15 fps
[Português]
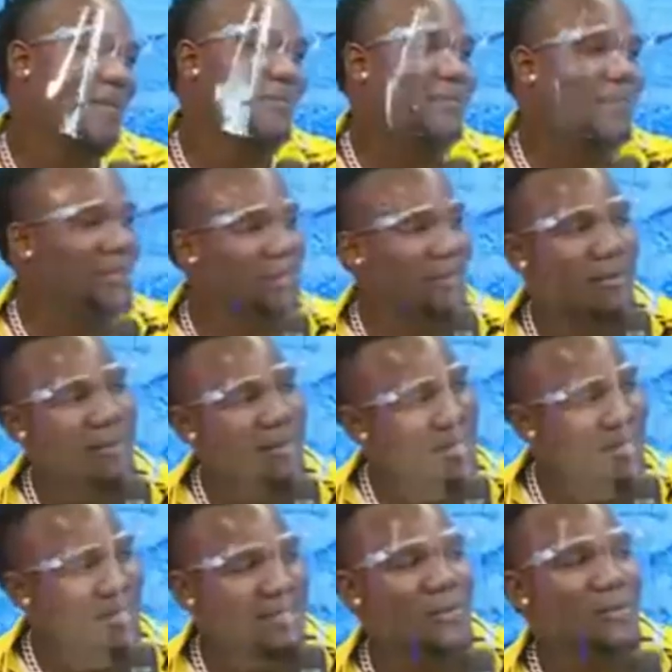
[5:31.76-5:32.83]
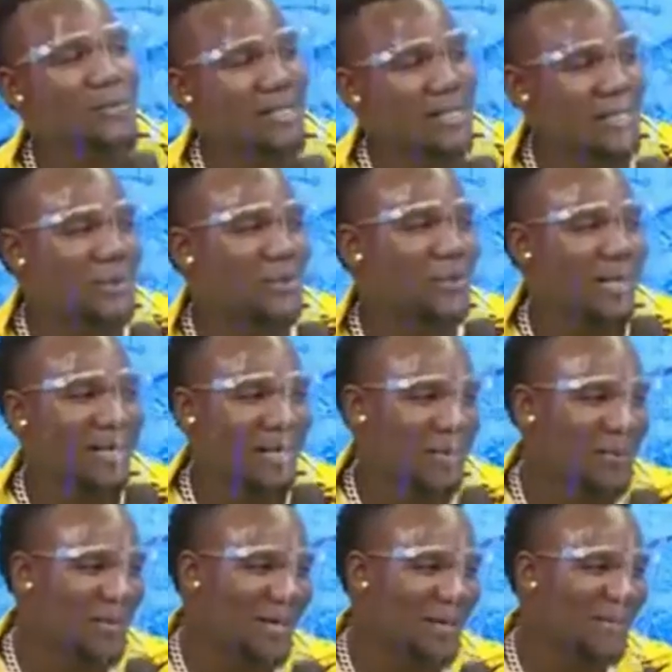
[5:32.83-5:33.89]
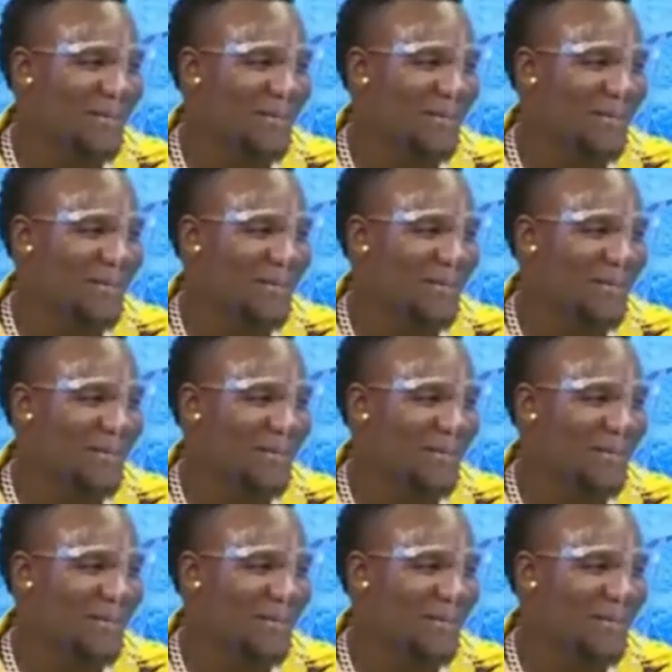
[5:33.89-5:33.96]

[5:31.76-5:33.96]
peço me mandar essa música, quero escutar aqui no carro.